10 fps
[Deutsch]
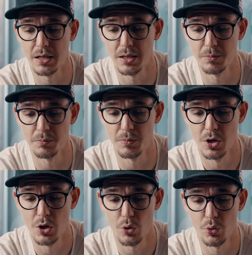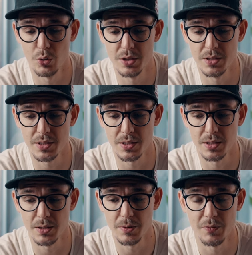Ähm, und
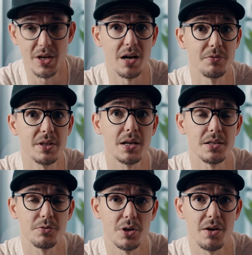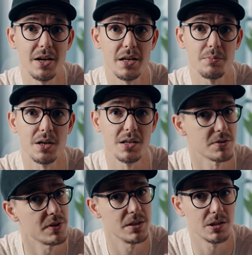äh, ja, wie kann ich von da weitermachen?
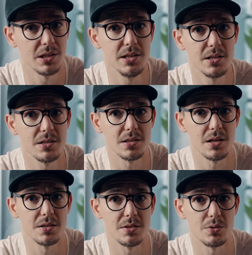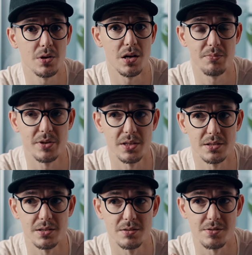Also wenn ich eine clean Installation habe, wenn
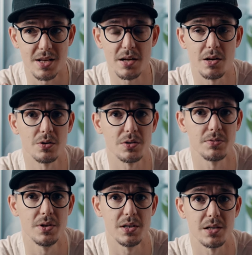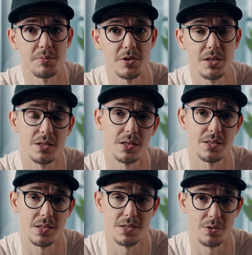ich die Sachen rausgefiltert habe, die nicht
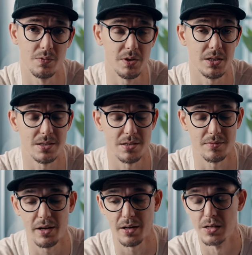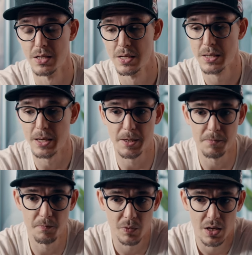drin sein sollen, wie geht es jetzt weiter?
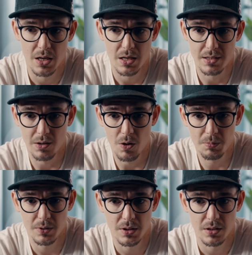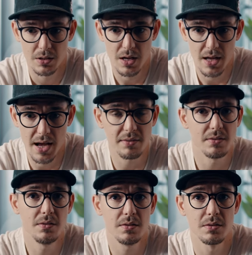Ähm, ich glaube,
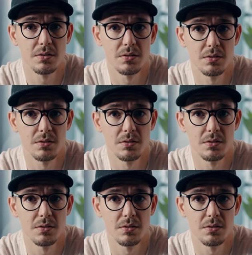erstens,